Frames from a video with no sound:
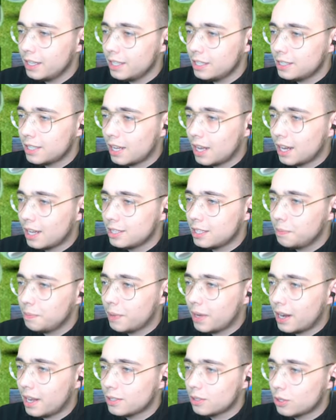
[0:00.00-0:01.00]
i zaraz
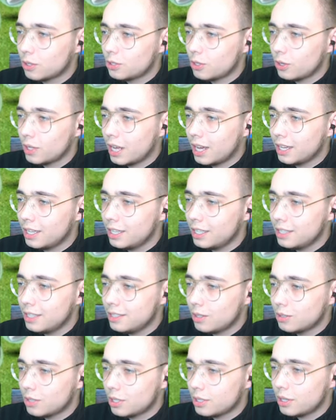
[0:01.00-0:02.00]
typiara jest otoczona i
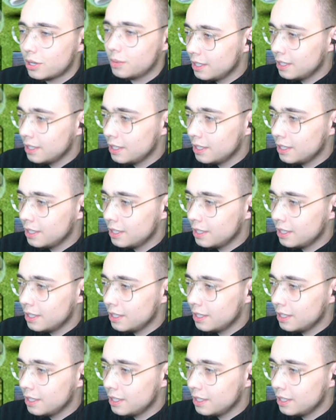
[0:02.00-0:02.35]
nic nie może zrobić.